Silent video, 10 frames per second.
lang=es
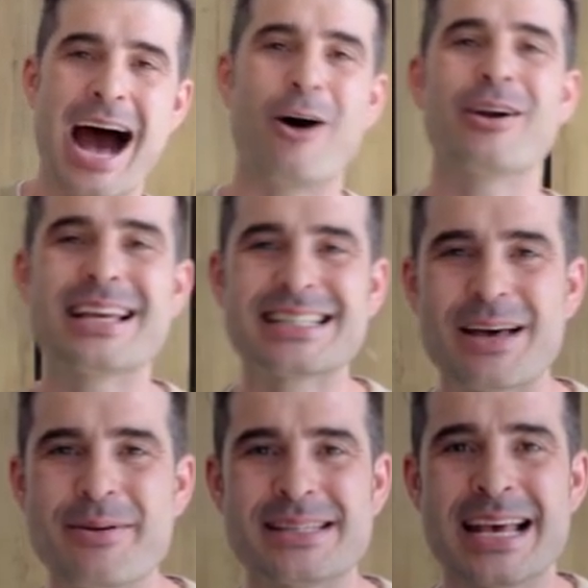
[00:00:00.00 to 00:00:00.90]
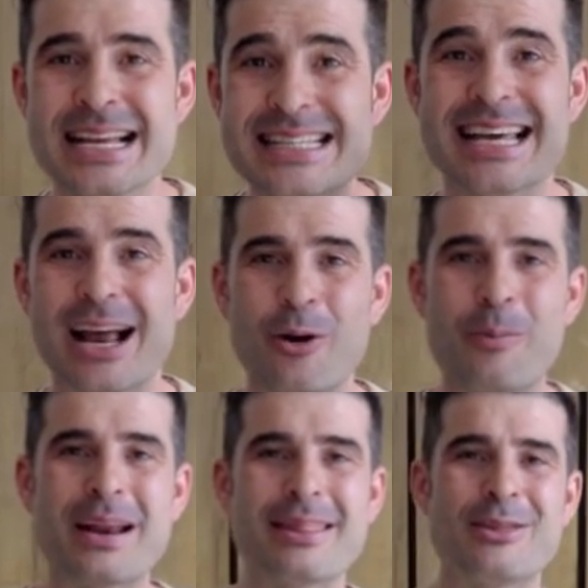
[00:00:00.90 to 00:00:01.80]
Ahora ya sabes si algo
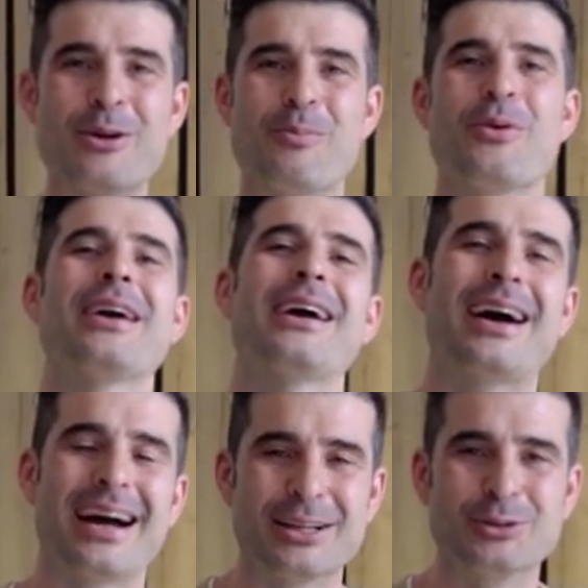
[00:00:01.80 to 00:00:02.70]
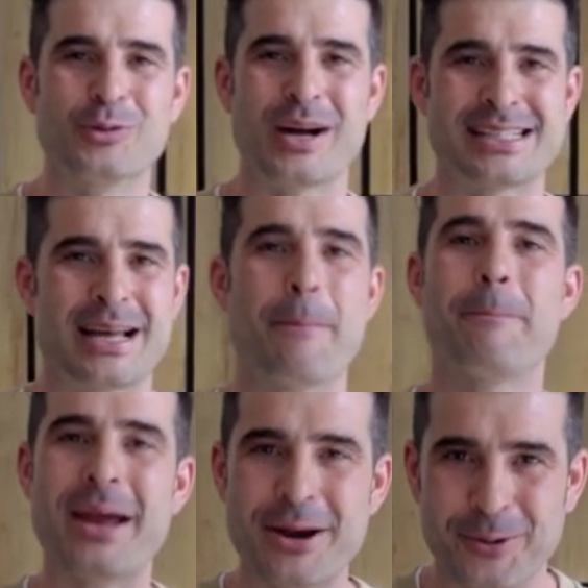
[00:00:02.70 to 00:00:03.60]
parecido puede encajar en tu casa.
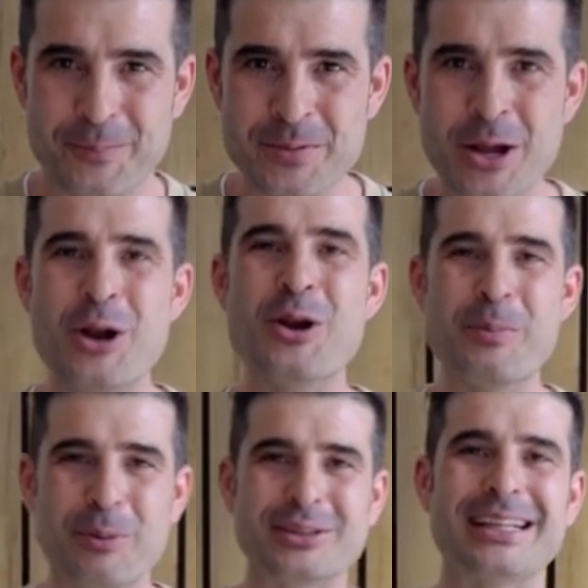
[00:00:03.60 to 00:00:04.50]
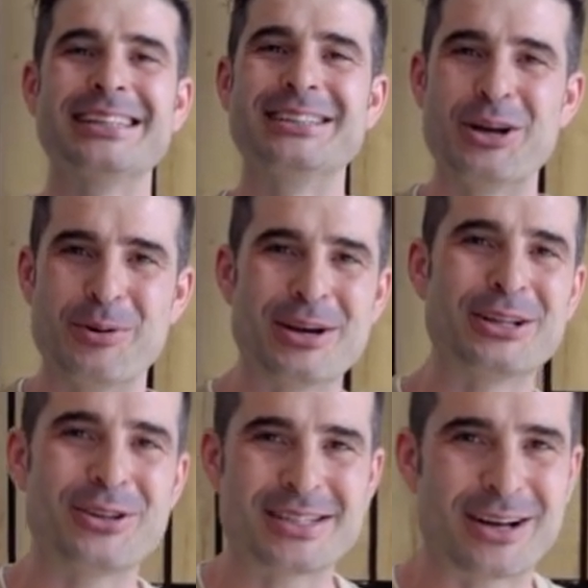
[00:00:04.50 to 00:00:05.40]
Pero lo importante y lo
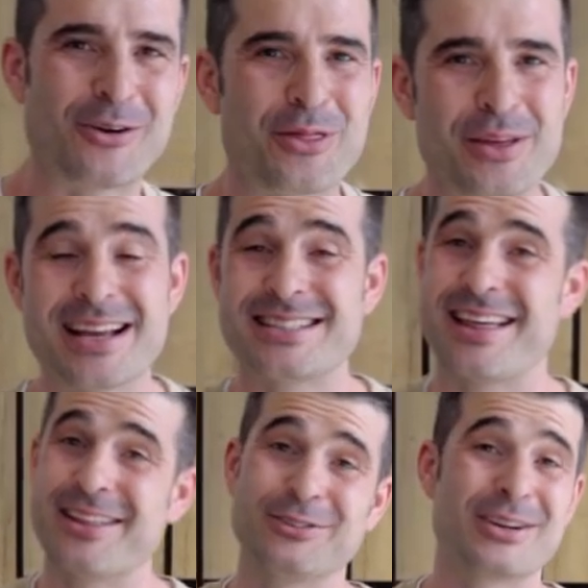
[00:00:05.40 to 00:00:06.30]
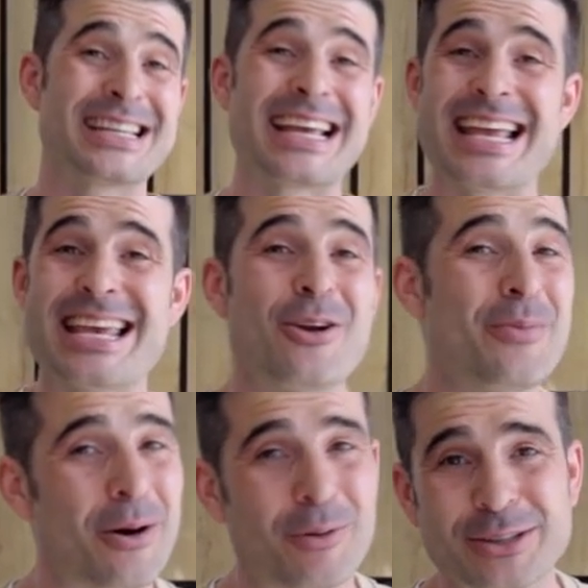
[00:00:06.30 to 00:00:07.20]
bonito de esta cocina está dentro, así que ya no
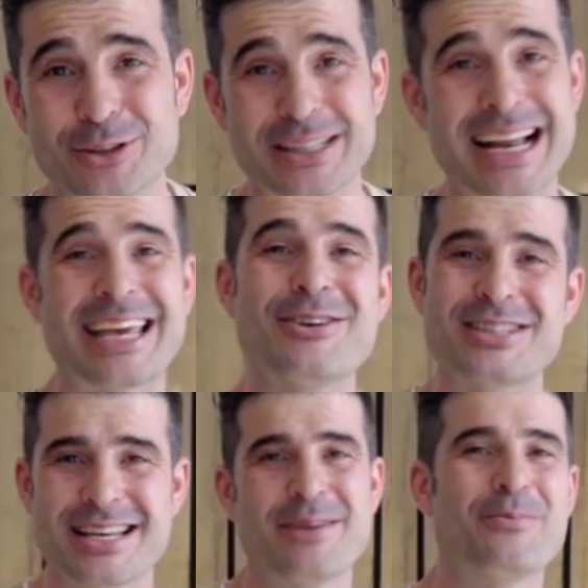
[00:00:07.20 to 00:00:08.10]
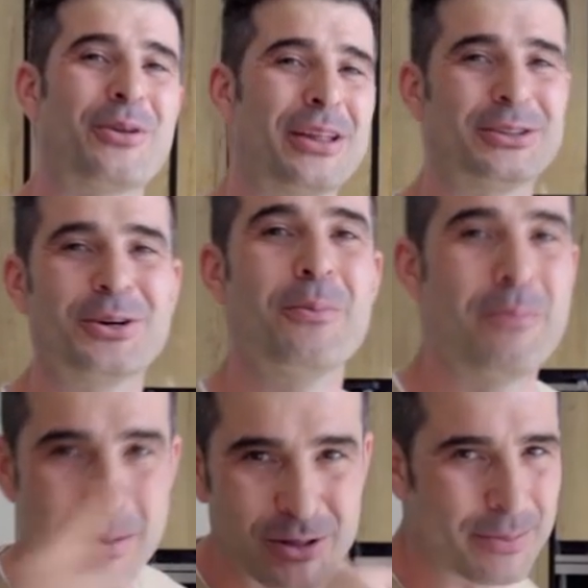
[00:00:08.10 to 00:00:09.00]
me aguanto, te la quiero enseñar por dentro.
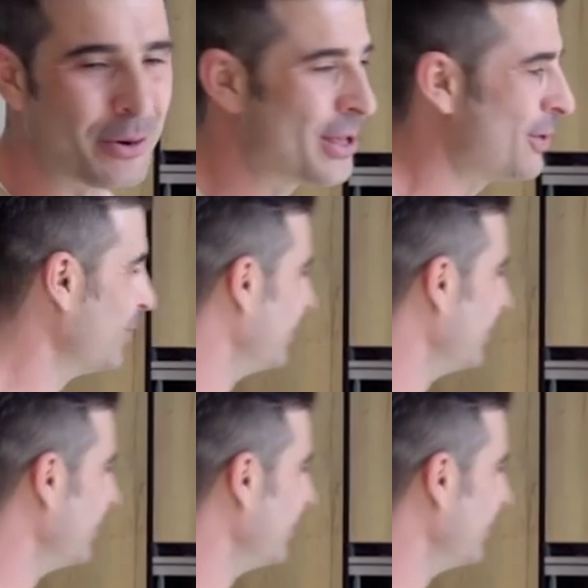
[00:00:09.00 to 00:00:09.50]
Vamos a por ello.